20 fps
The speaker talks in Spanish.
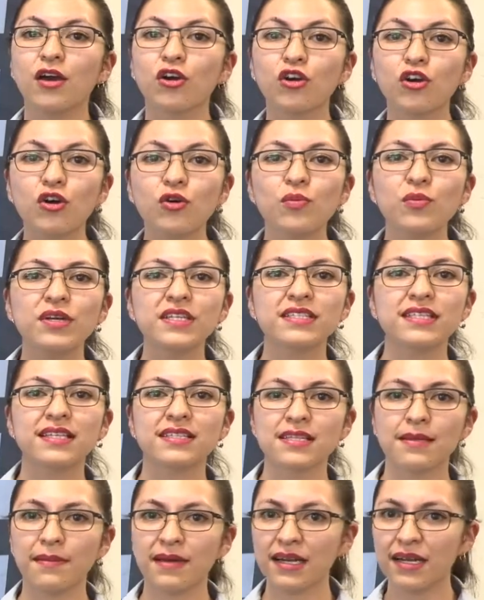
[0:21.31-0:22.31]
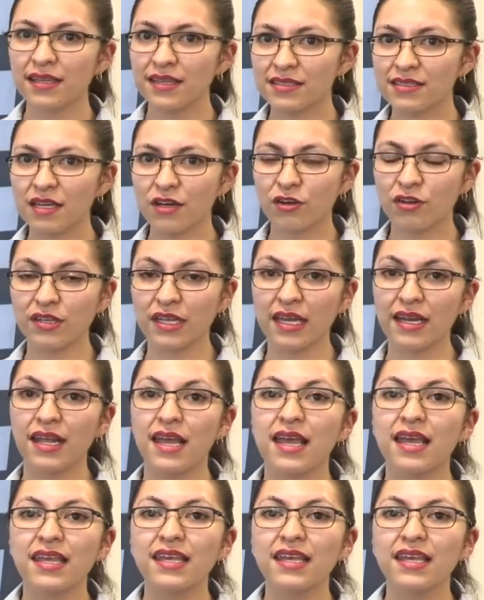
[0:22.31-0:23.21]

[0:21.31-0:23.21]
cómo es que se van a desarrollar